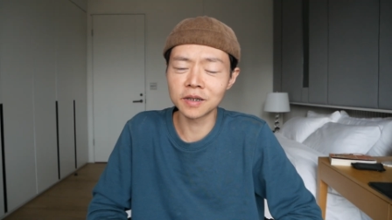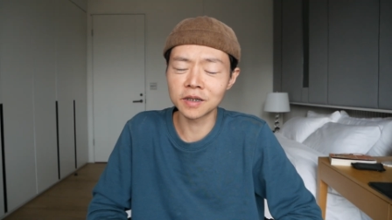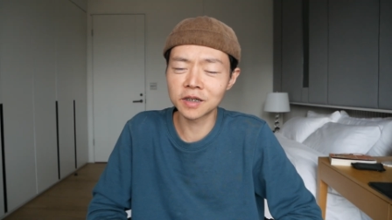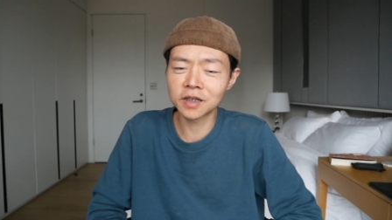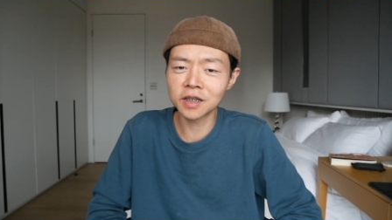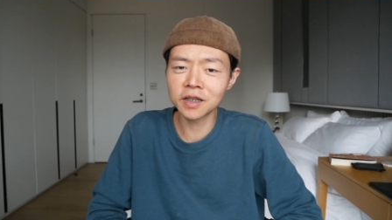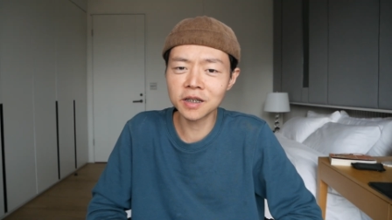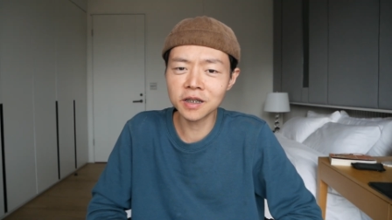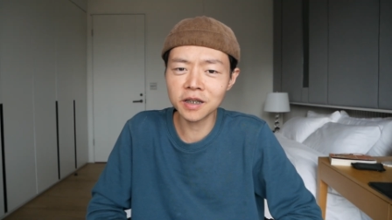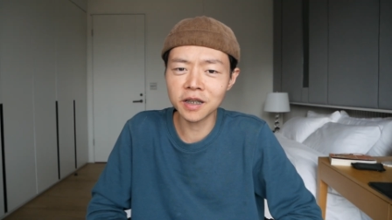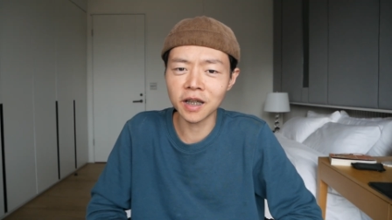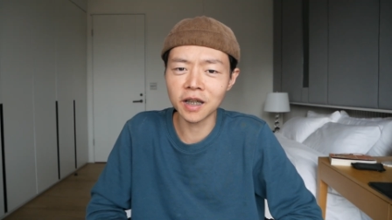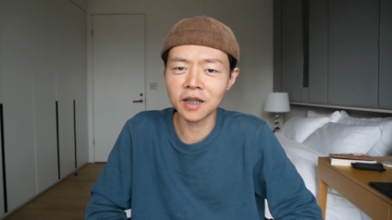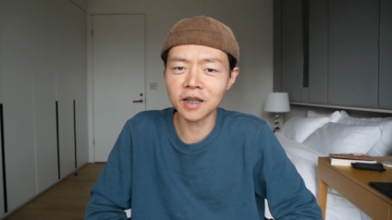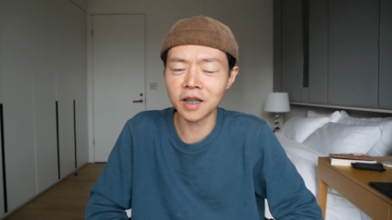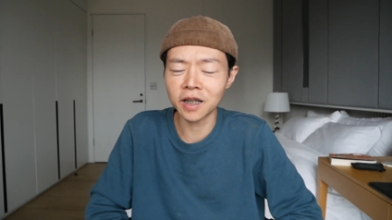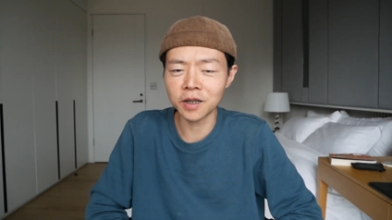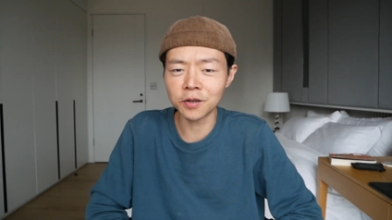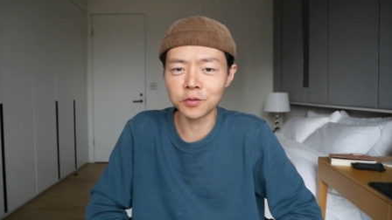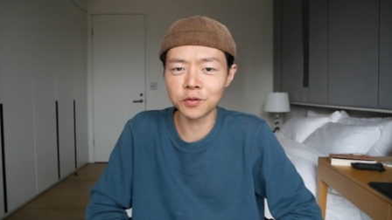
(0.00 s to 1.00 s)
经
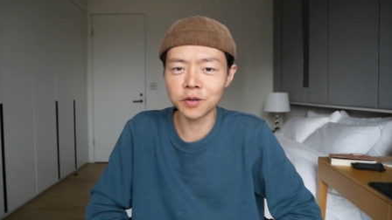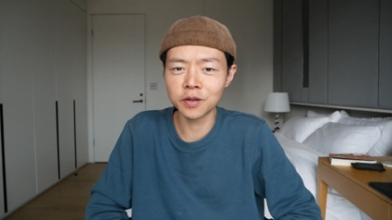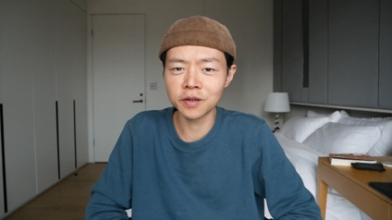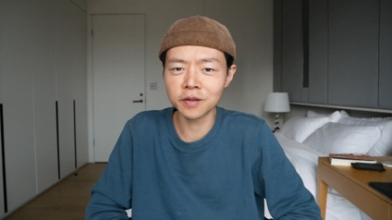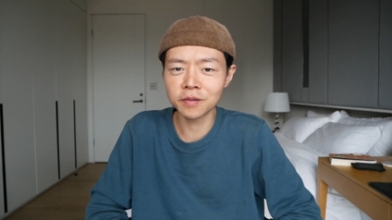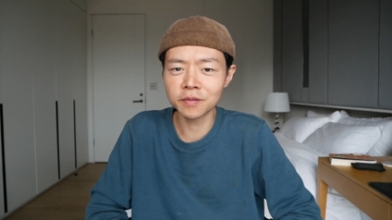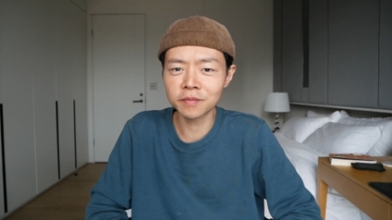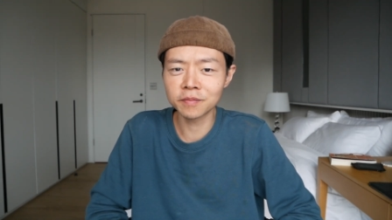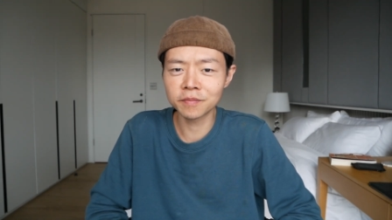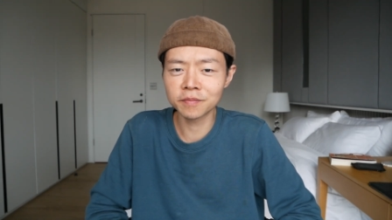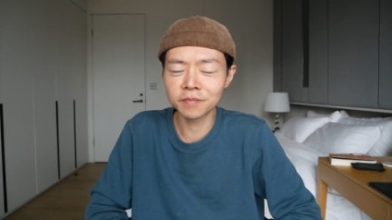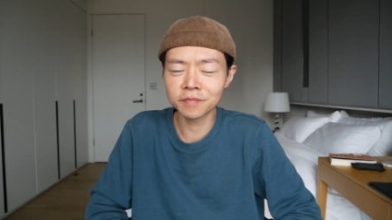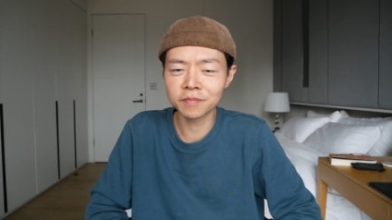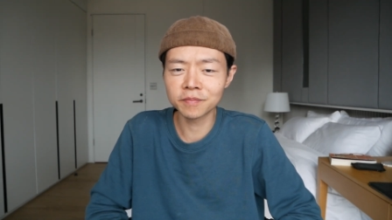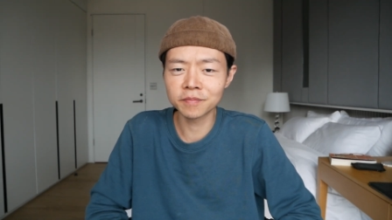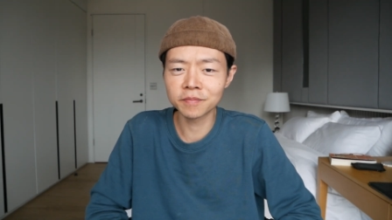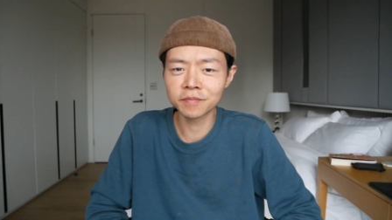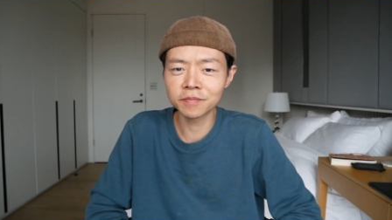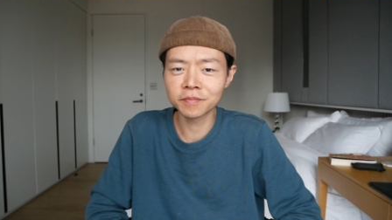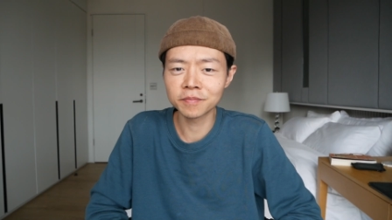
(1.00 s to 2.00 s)
年累月，
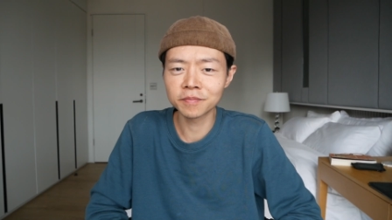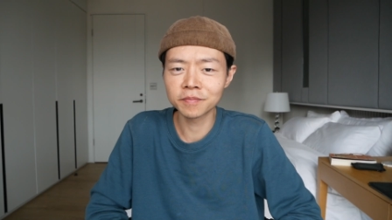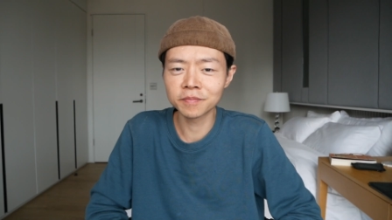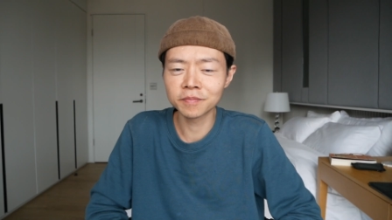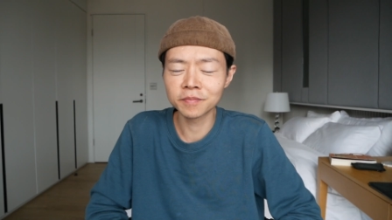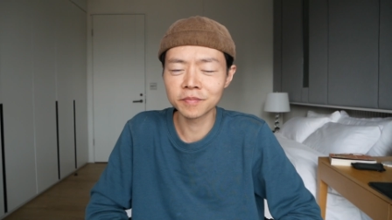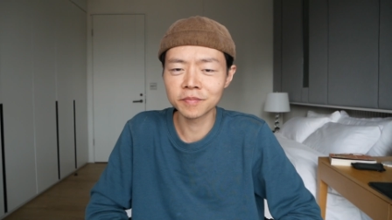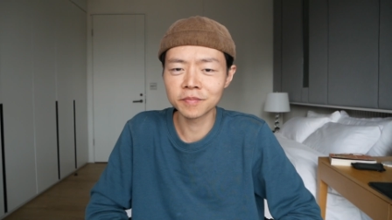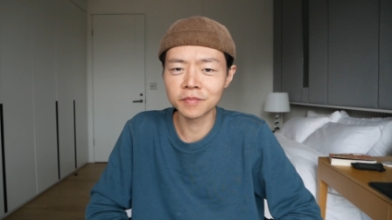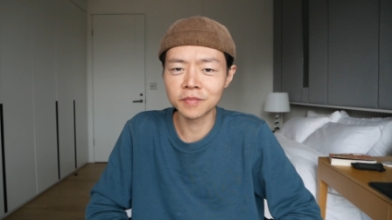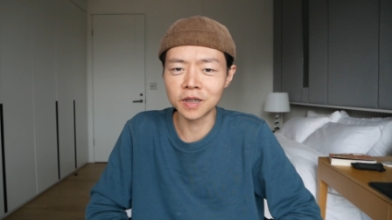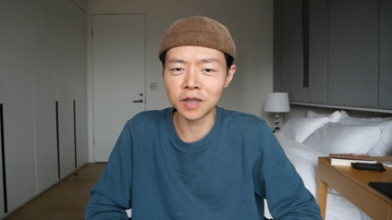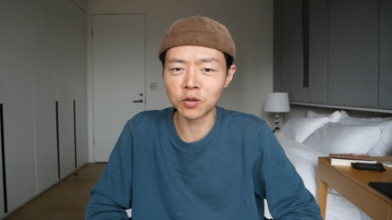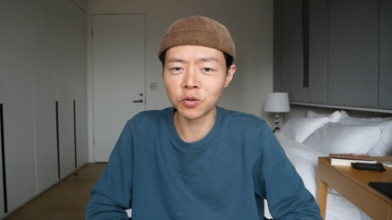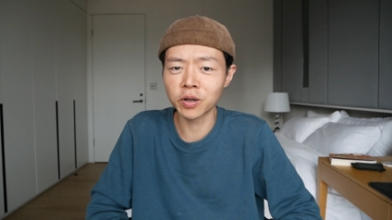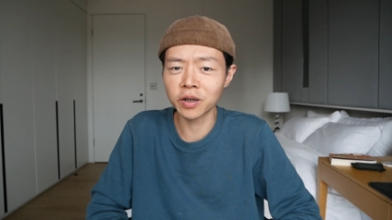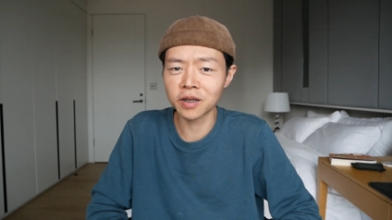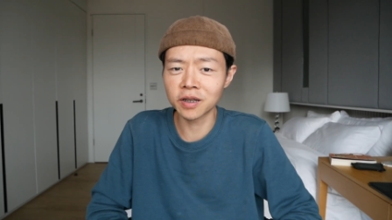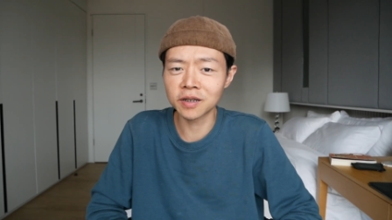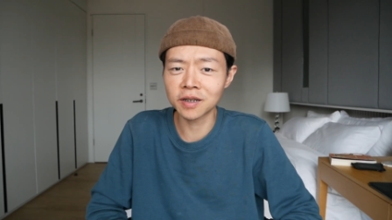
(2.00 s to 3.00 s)
你
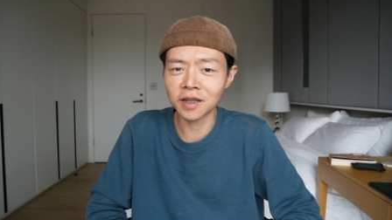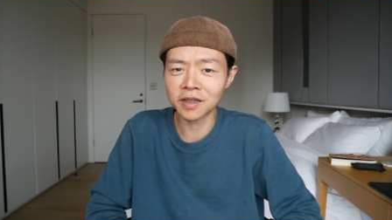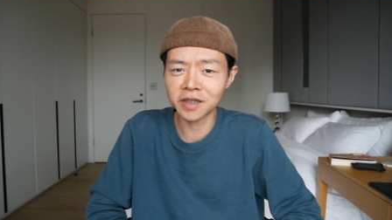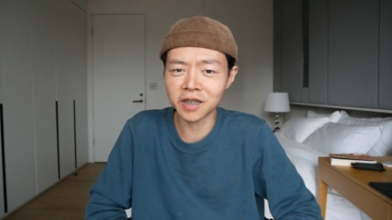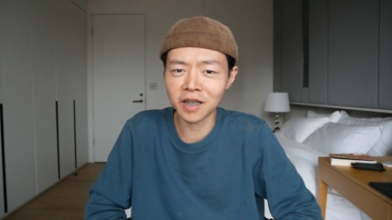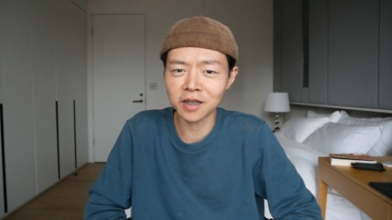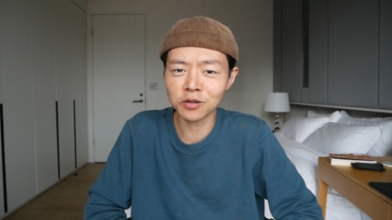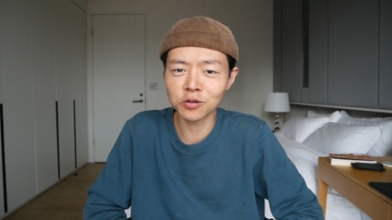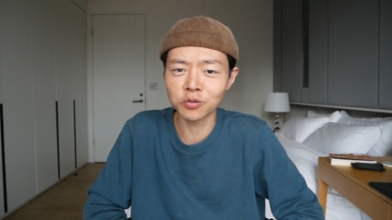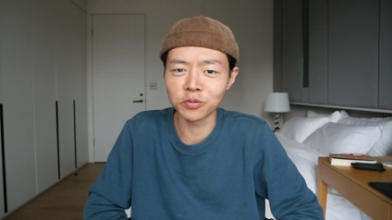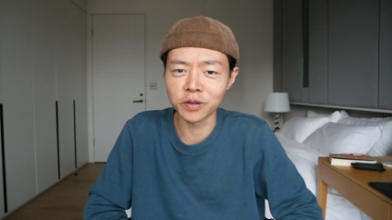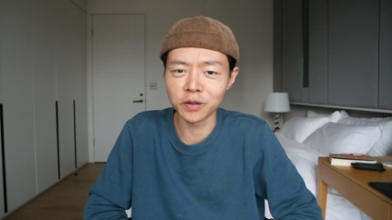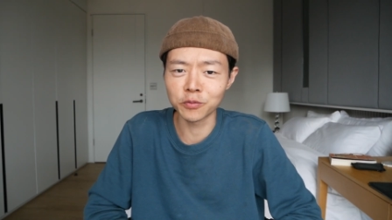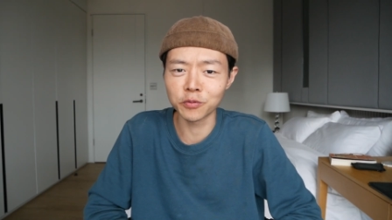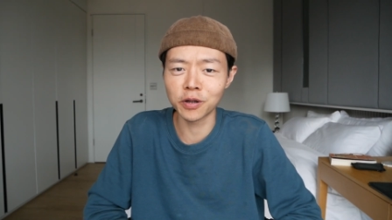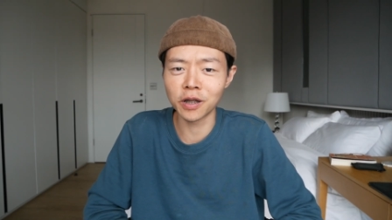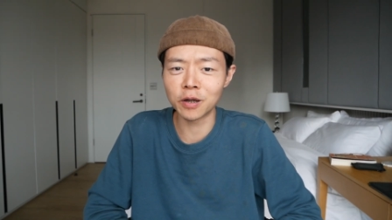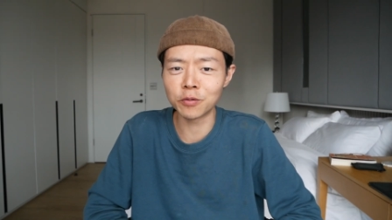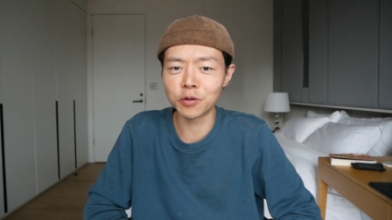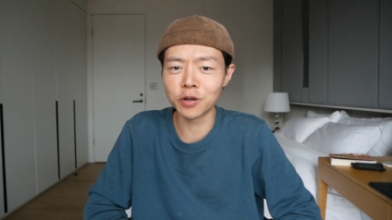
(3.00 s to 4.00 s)
会跟他相处的
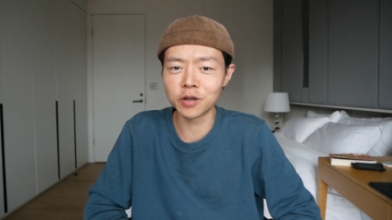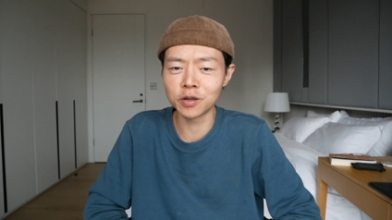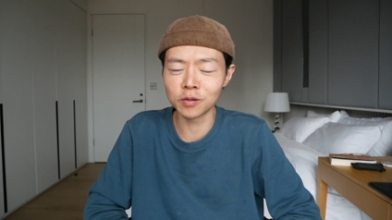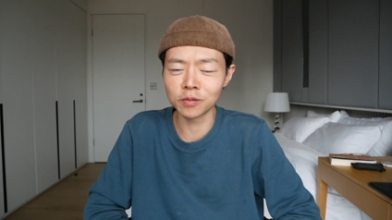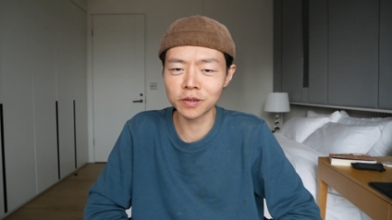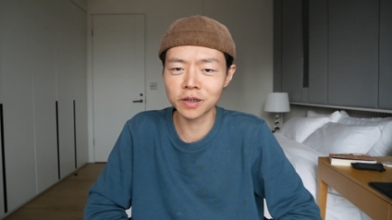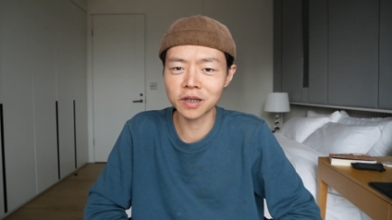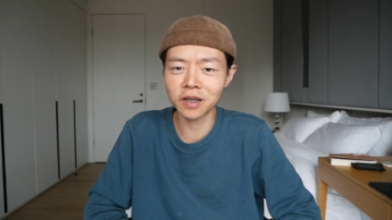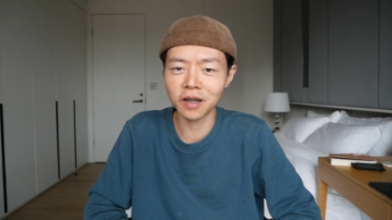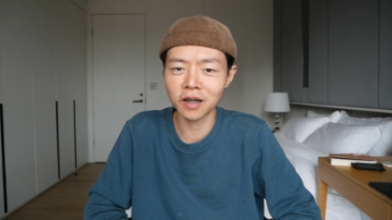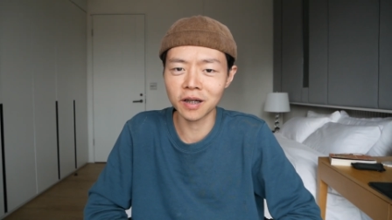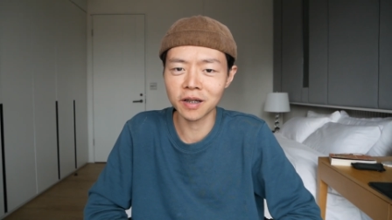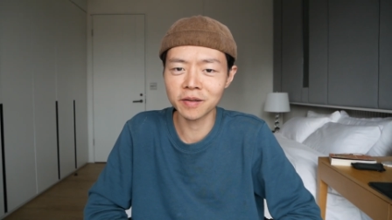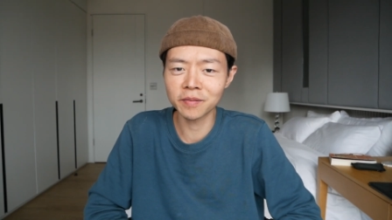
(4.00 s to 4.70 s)
越来越融洽。